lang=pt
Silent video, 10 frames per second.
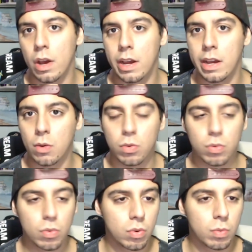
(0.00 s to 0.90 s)
é,
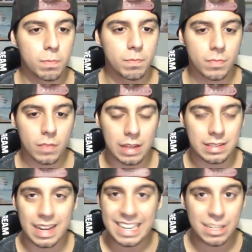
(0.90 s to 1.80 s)
quando
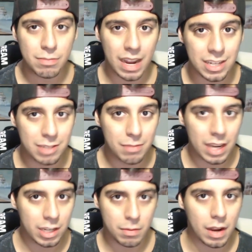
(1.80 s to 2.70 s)
acelera demais,
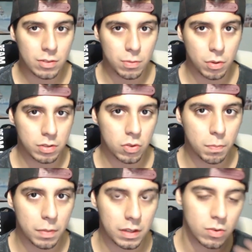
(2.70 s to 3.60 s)
demais, demais o
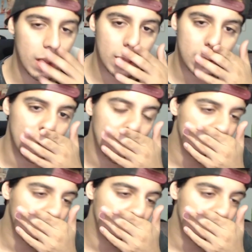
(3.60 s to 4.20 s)
processador do PS4,